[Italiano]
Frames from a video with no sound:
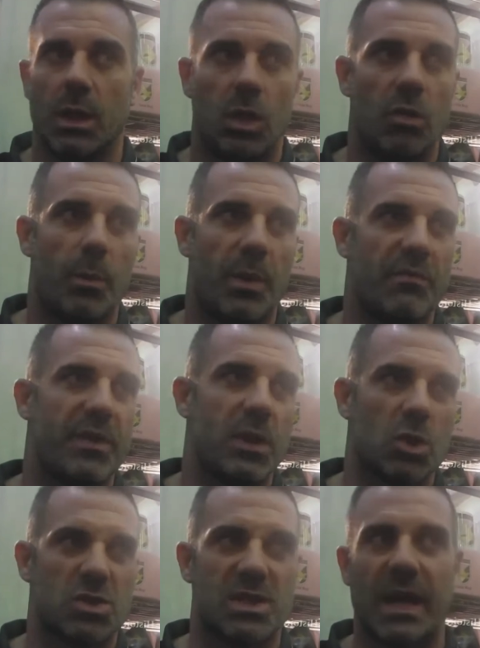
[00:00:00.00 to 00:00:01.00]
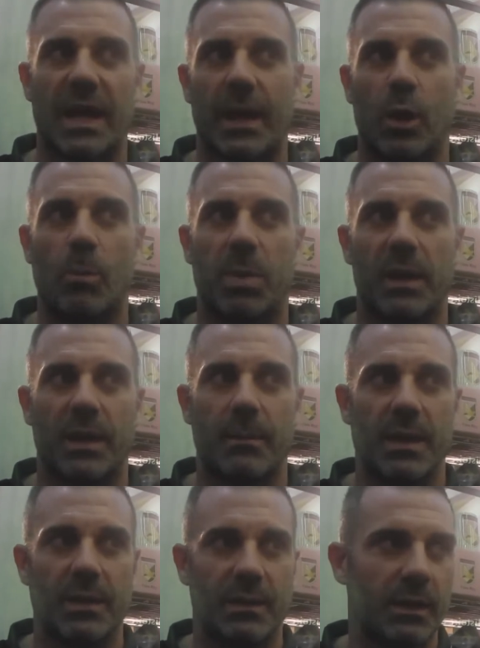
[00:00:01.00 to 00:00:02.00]
dove ho preferito staccare
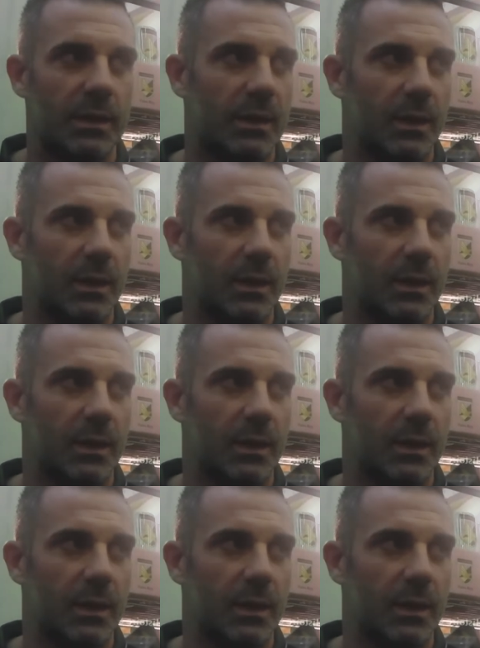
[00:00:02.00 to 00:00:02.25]
completamente